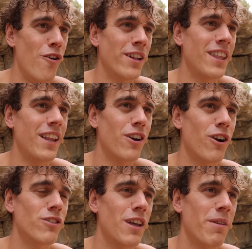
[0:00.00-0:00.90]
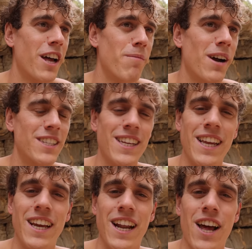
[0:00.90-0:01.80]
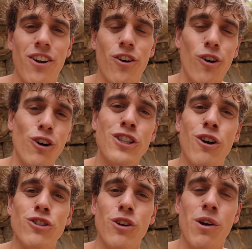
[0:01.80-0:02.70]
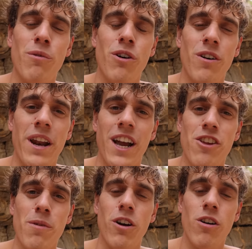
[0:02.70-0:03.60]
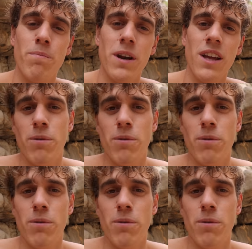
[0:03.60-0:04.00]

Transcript: no han tenido que contaminar más y crear otro coche nuevo para que yo me lo compre,